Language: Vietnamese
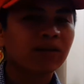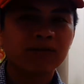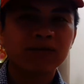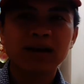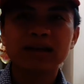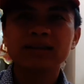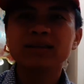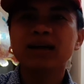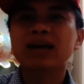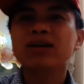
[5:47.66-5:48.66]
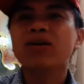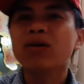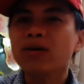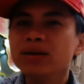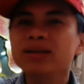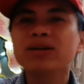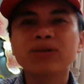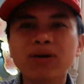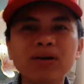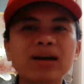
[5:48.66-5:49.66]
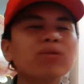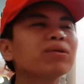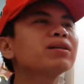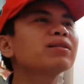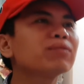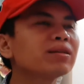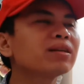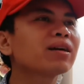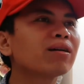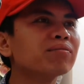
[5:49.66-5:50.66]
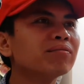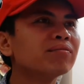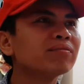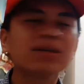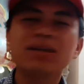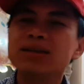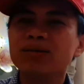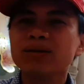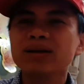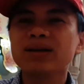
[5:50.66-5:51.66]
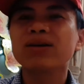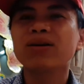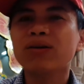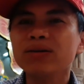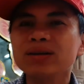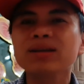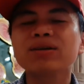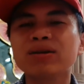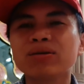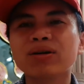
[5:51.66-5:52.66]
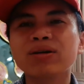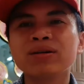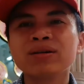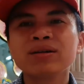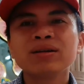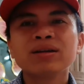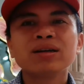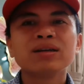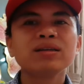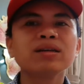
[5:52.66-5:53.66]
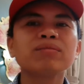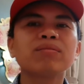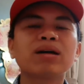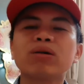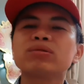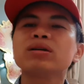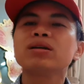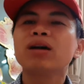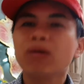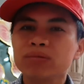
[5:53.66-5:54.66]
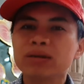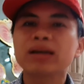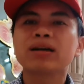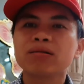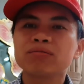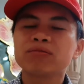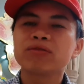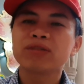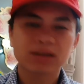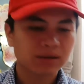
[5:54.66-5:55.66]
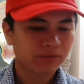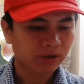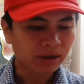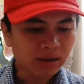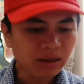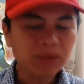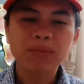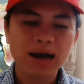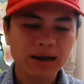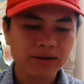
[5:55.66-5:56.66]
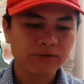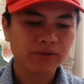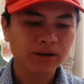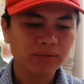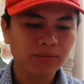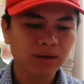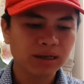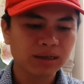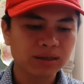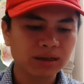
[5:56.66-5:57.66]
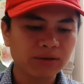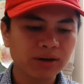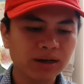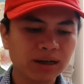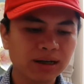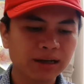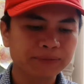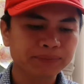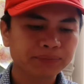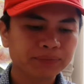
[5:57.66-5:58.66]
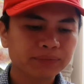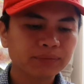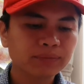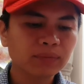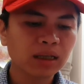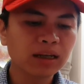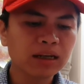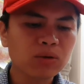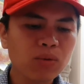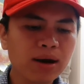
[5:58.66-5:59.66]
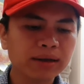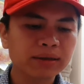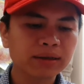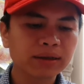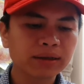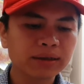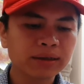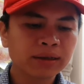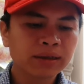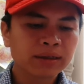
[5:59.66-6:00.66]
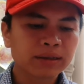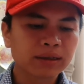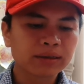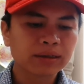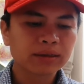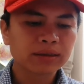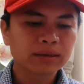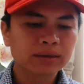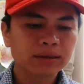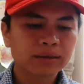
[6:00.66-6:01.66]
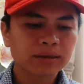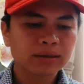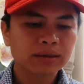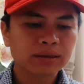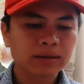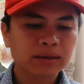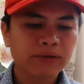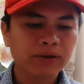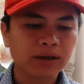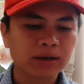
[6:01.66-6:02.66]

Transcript: và chưa hẳn có những điều đó đã đầu tư đầu tư thành công rất nhiều người có những điều điều đó nhưng mà đầu tư không thành công và vẫn thất bại vẫn bị những cái vấn đề liên quan tới tới tới tới tới tới cái việc